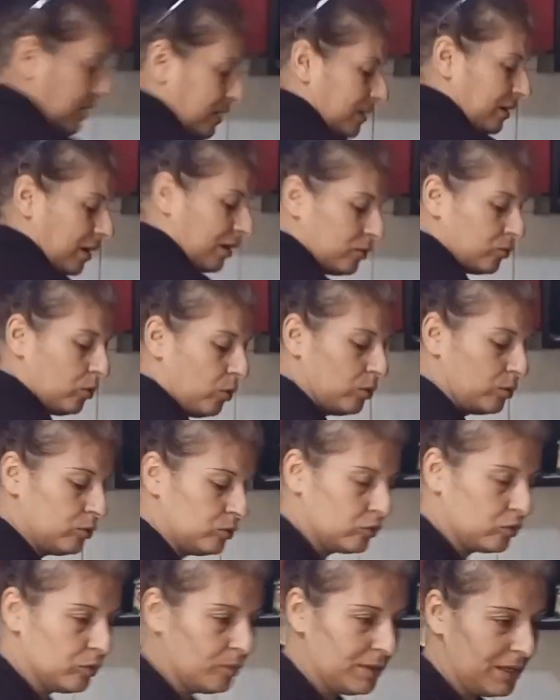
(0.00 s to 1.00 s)
tekrar
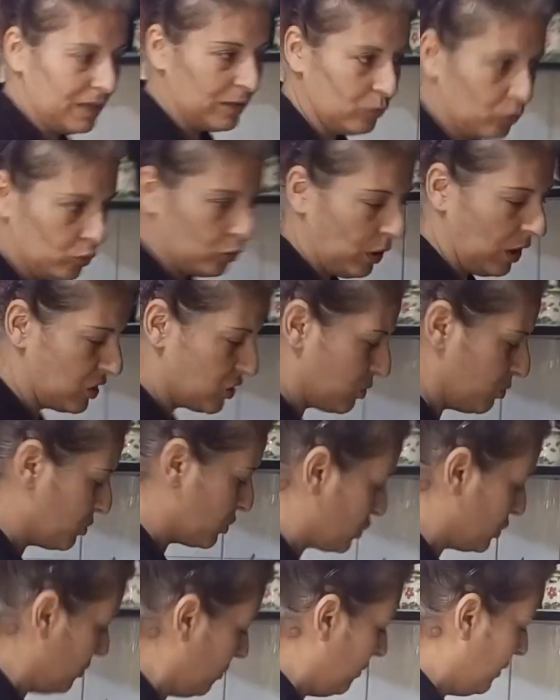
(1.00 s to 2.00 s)
doldurdum. Yeni un
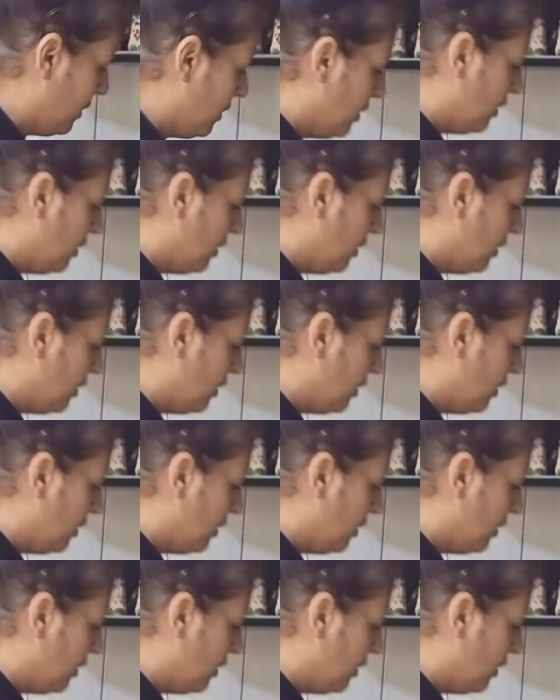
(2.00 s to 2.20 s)
açmıştım.